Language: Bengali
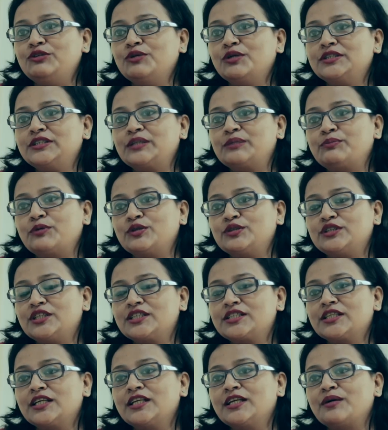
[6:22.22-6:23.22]
দু
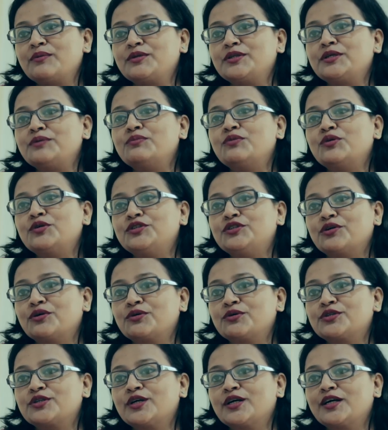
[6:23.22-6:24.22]
সালে আমাদের মোট
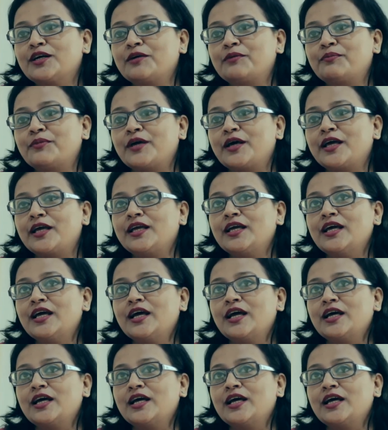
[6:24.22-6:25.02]
জনসংখ্যার প্রায়